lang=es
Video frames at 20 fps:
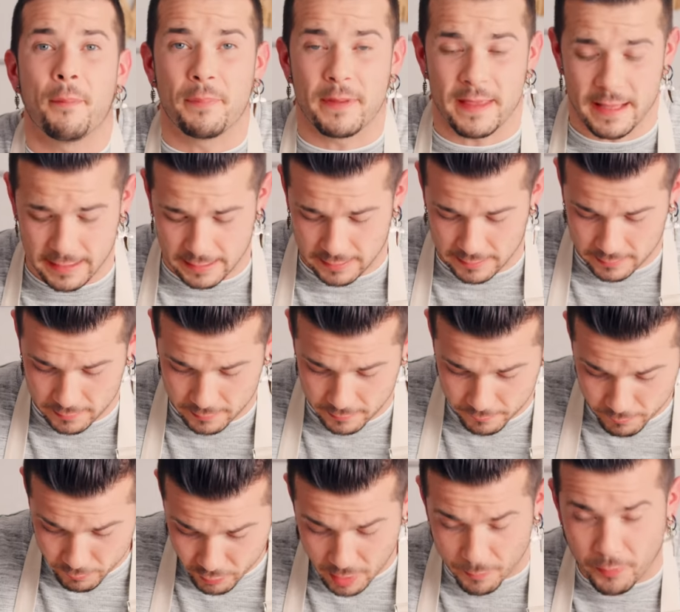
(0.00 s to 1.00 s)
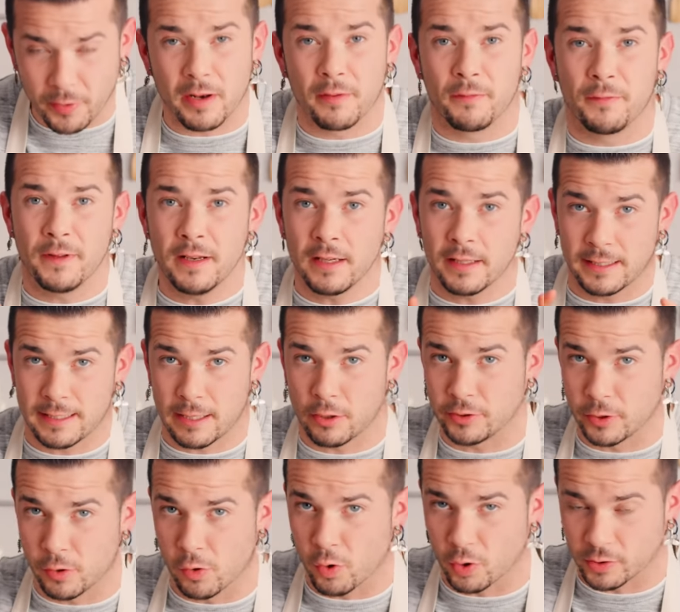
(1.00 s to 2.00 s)
piel. Voy a poner el fil, que ya lo
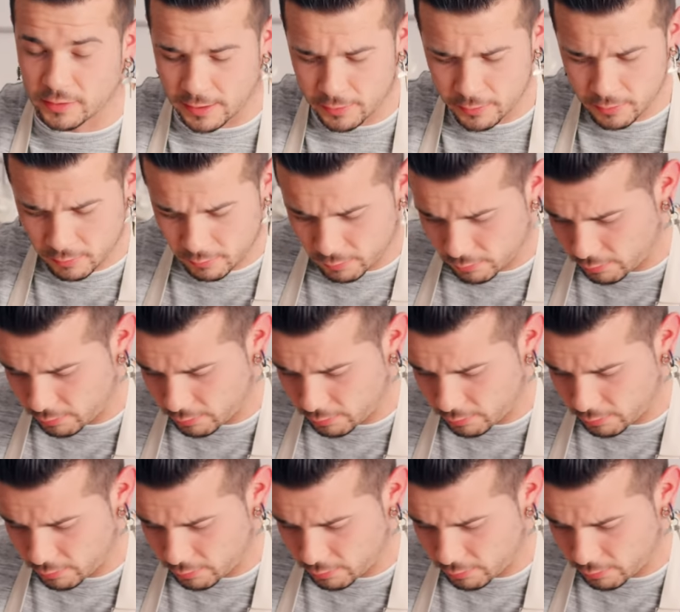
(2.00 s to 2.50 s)
tengo cortado.